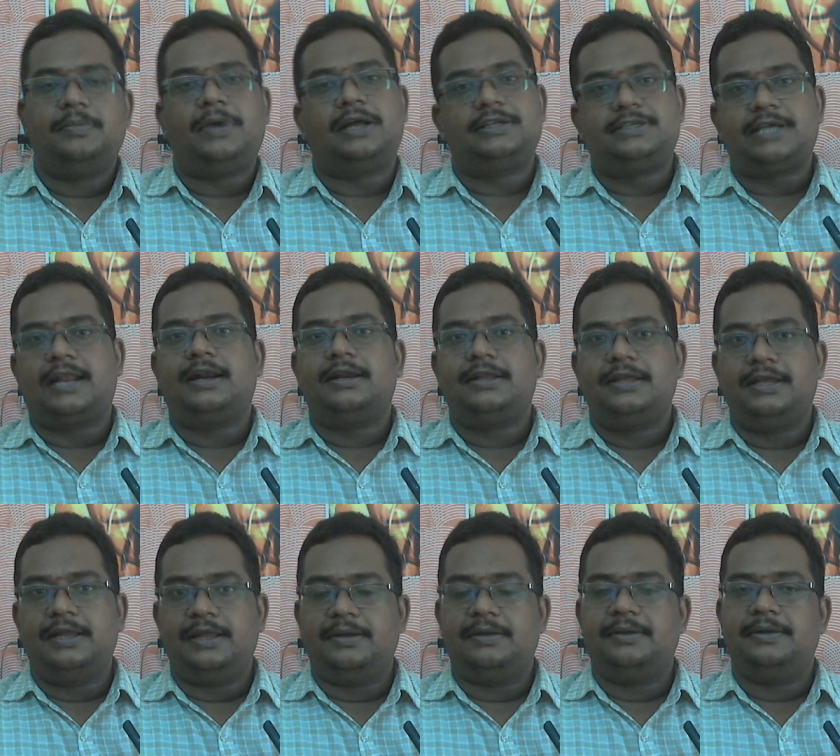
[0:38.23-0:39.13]
మా
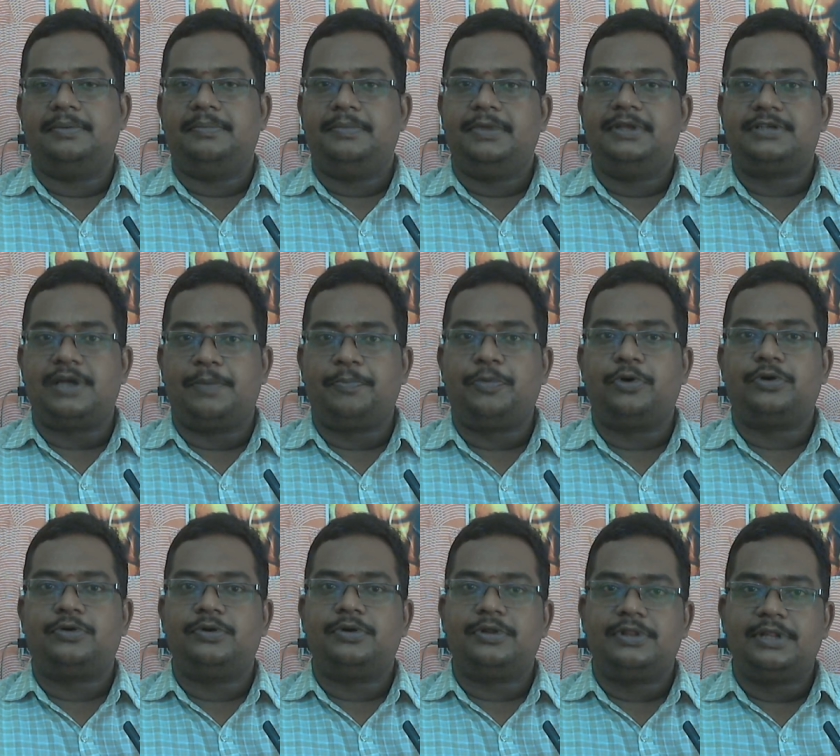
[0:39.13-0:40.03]
ఛానల్ని మీ
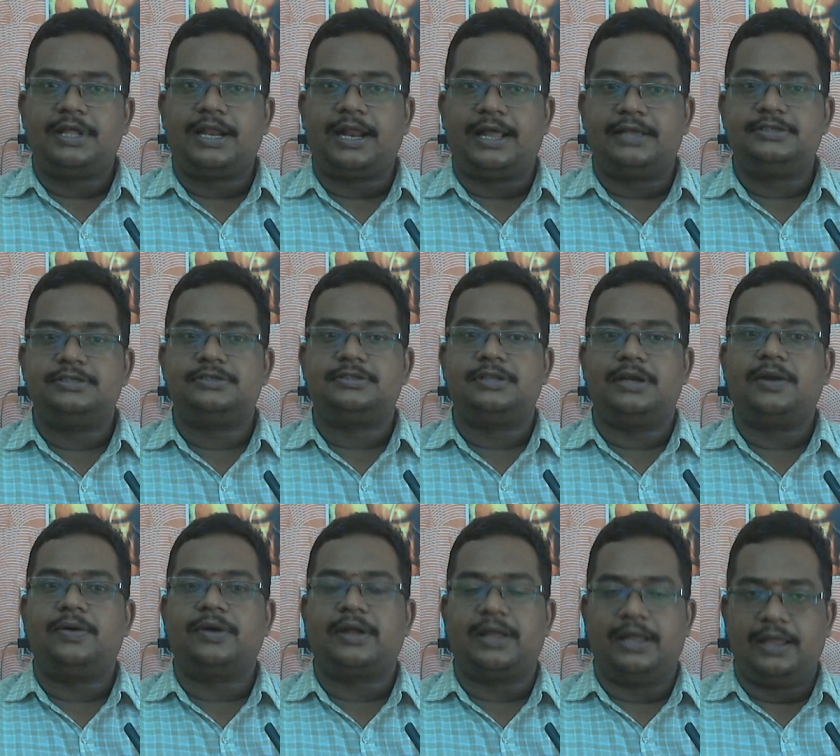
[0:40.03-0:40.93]
సపోర్ట్ ఉంటుందని
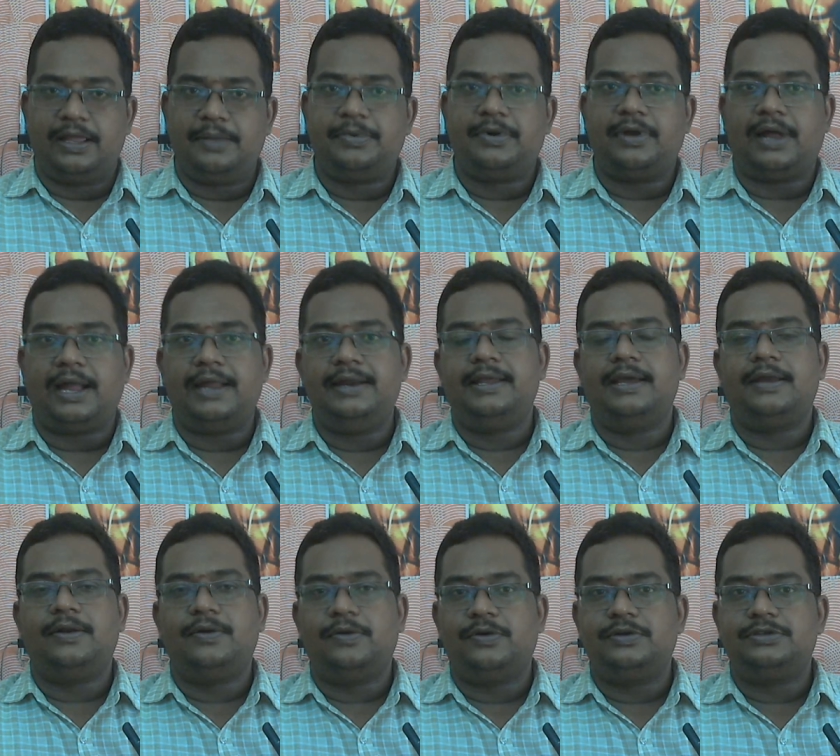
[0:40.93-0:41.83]
ఆశిస్తున్నాను ఓకే ఇప్పుడు
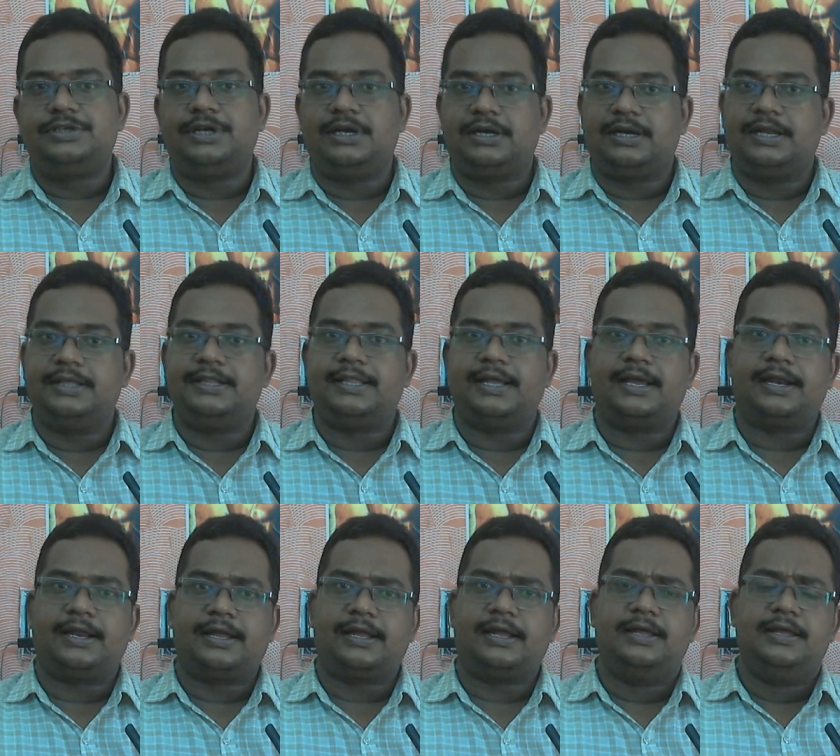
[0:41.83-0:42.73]
ఐడియాలోకి వచ్చినట్లయితే
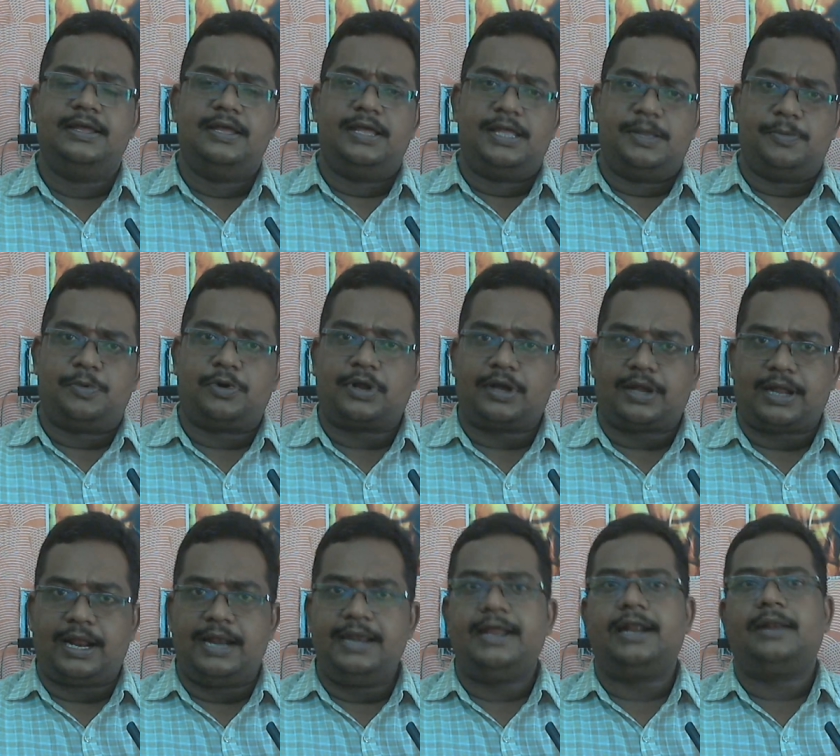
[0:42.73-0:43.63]
కనుక ఇప్పుడు ఒక
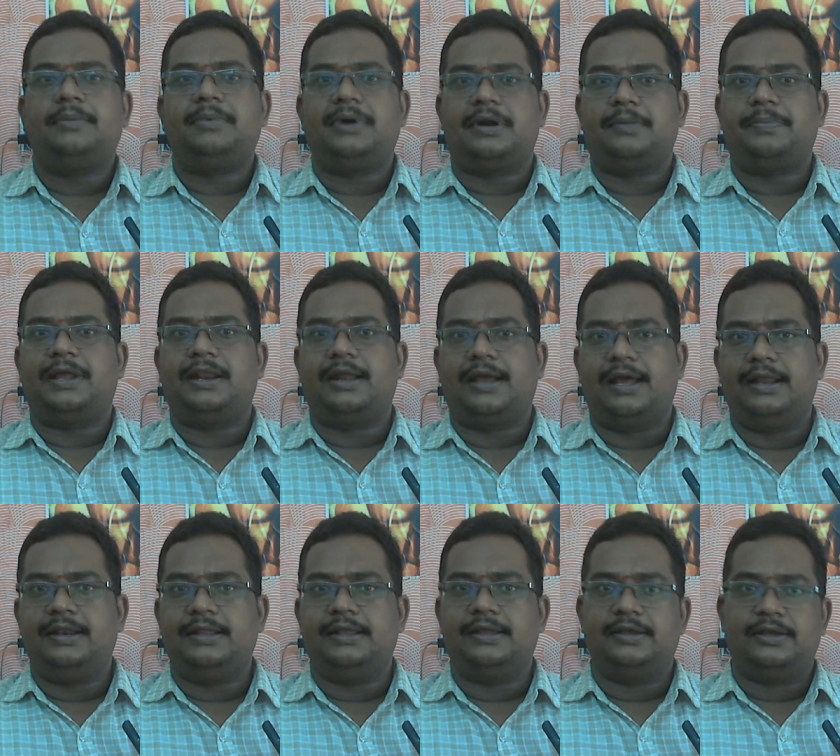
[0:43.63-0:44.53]
కళ్యాణ మండపాలు
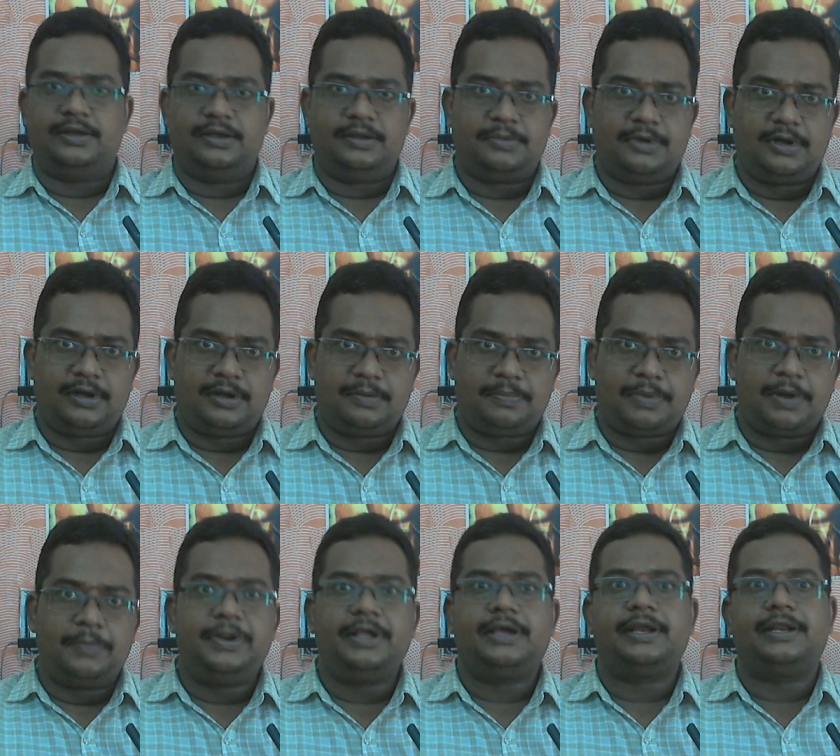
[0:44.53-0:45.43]
కానీ
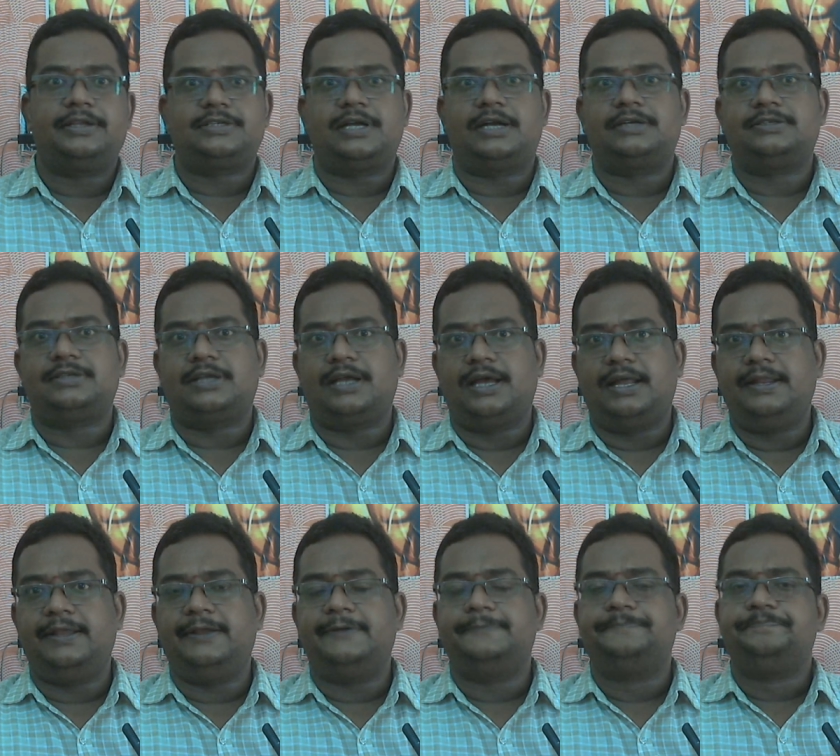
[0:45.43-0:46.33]
పబ్లిక్ రిసార్ట్స్
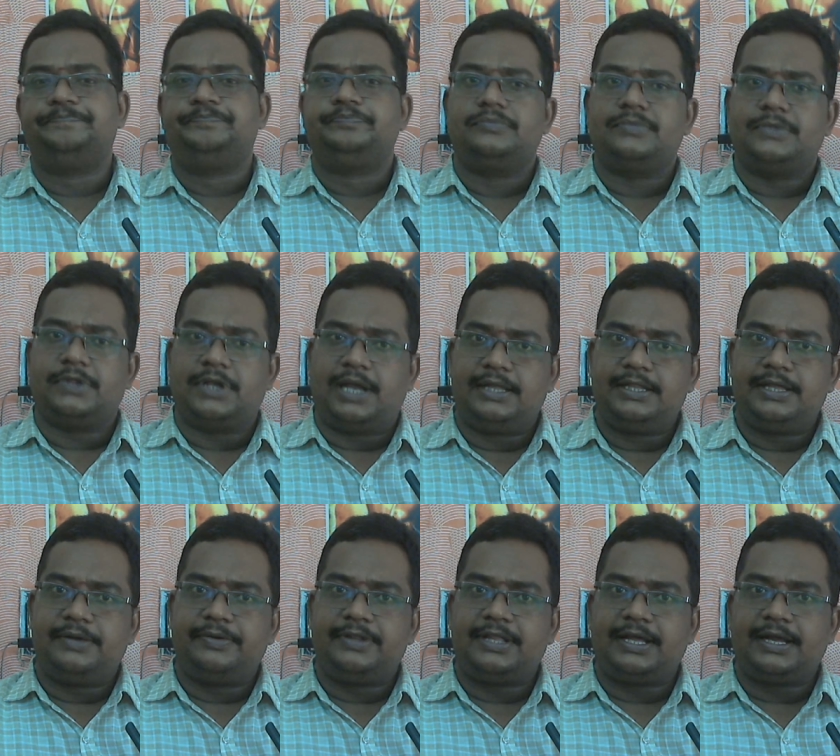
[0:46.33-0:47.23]
కానీ
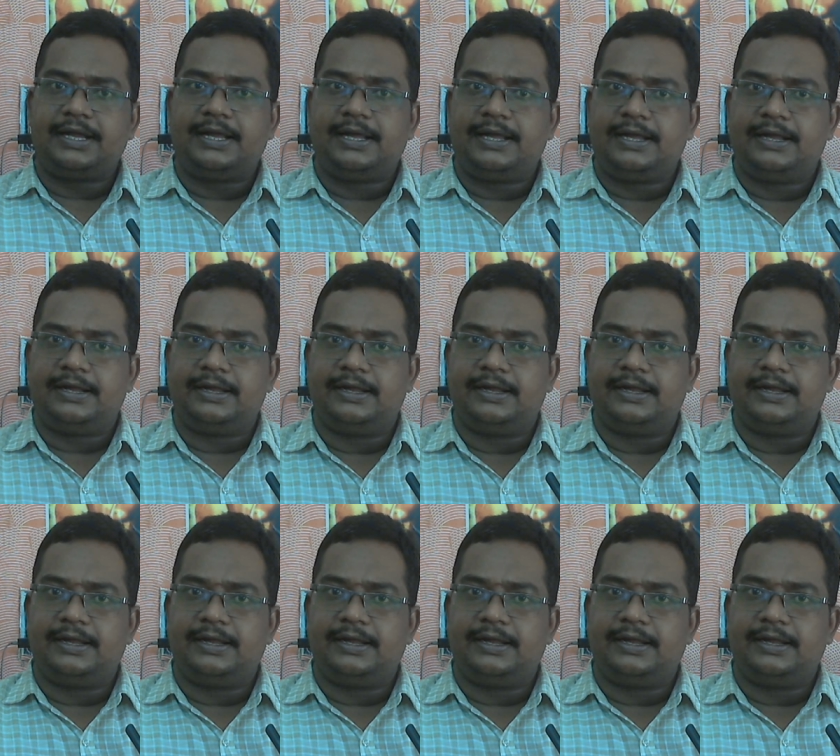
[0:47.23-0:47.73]
అదేవిధంగా